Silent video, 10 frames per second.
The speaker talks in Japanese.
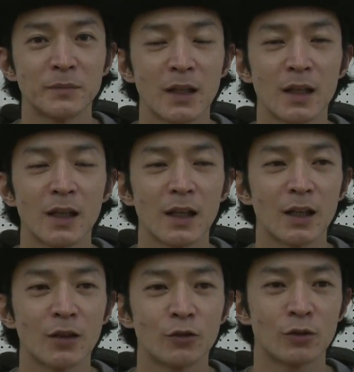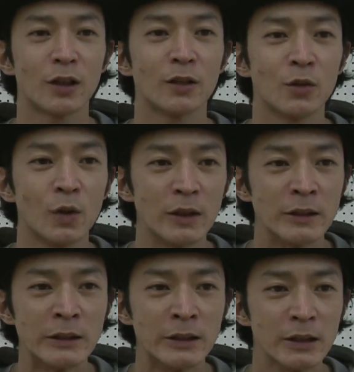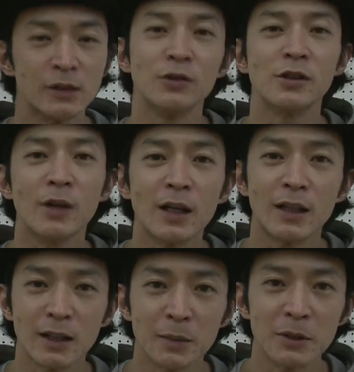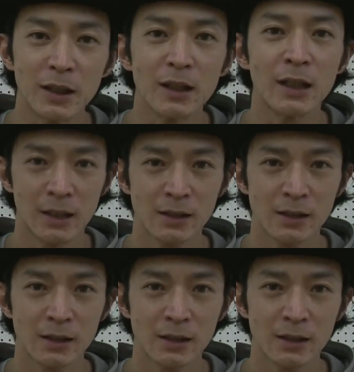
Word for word: えー、大人の命のあり方みたいな